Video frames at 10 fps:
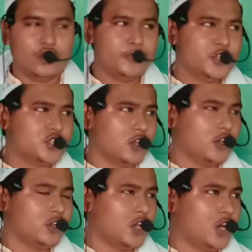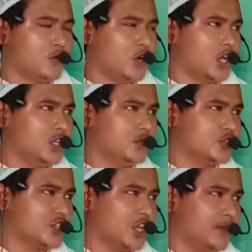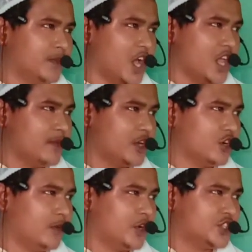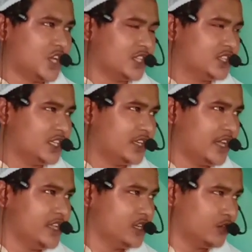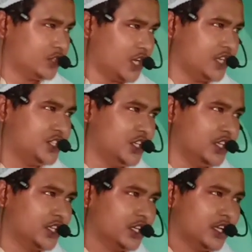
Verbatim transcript: নবী সাল্লাহ আলী হুসাল্লাম গায়েবের খবর জানতেন না এ কথাই ঠিক